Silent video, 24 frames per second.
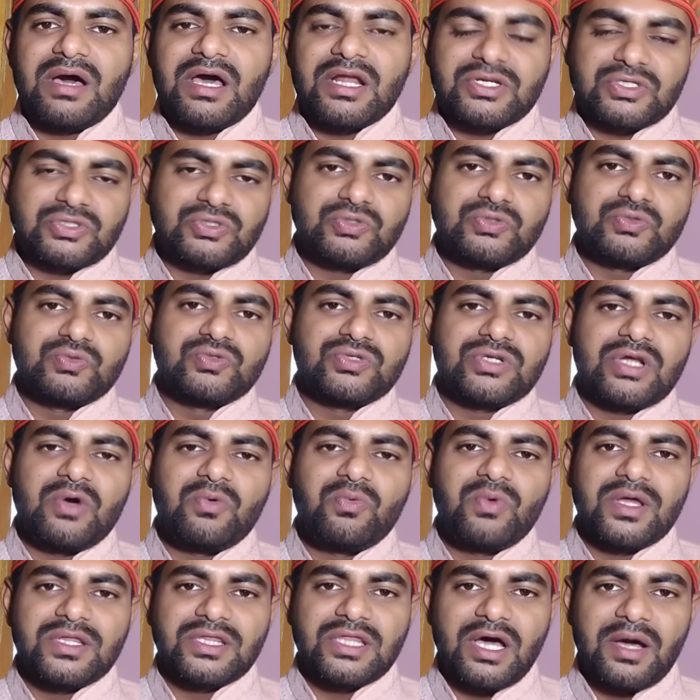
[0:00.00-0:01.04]
मार्ग जो टूटा
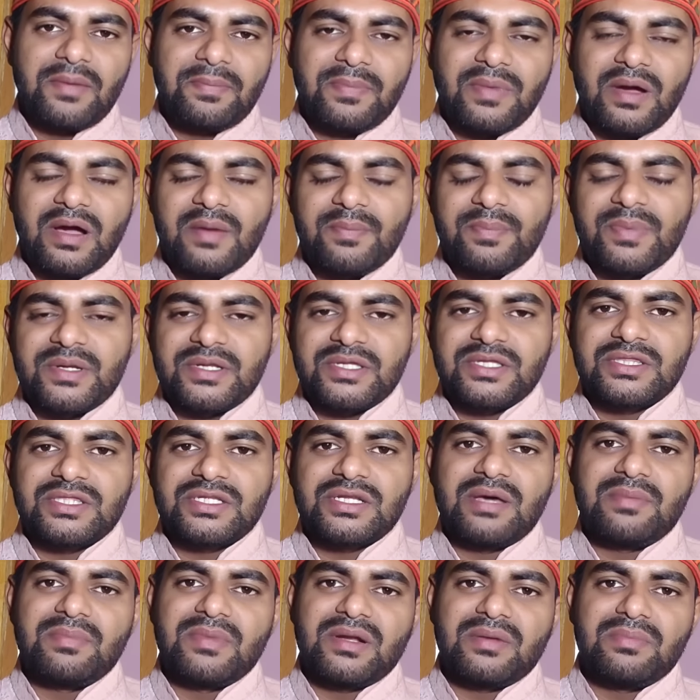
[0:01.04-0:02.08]
हुआ था वहाँ पर
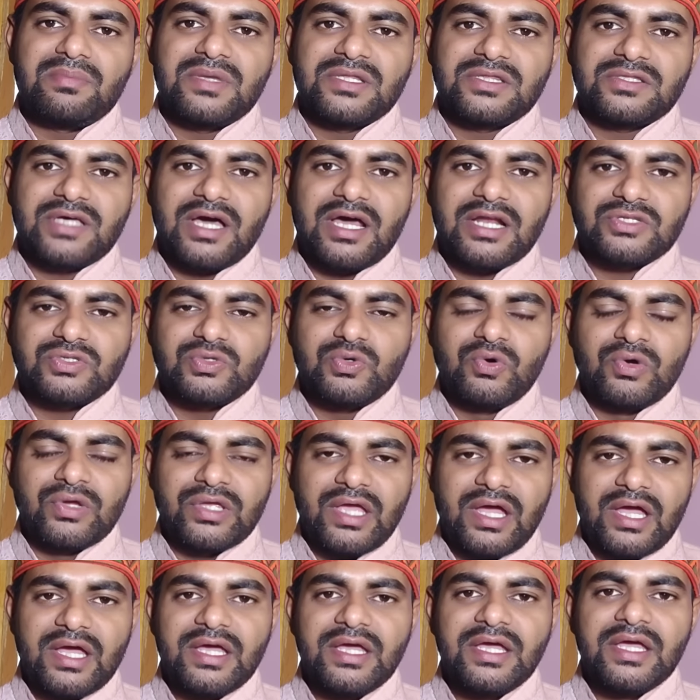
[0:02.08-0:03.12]
इतना मरम्मत कार्य हो
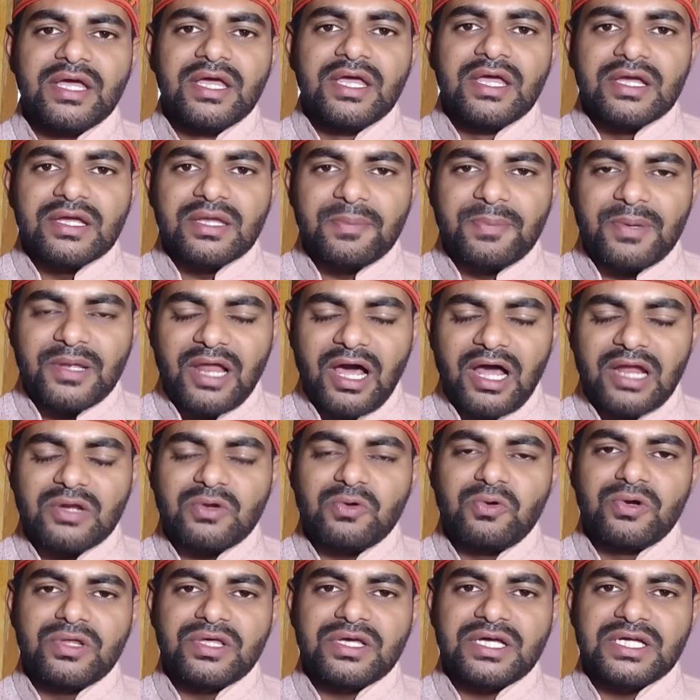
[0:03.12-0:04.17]
गया है कि फिलहाल
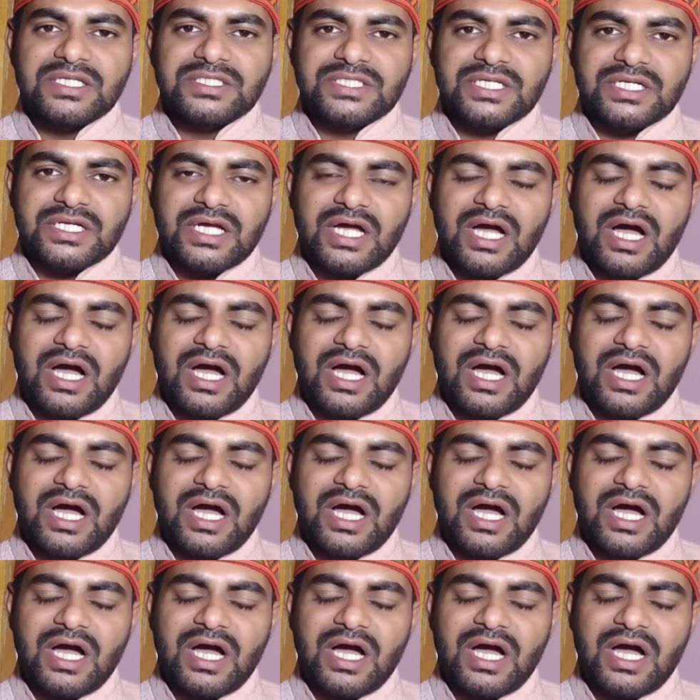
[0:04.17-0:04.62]
घोड़े खच्चर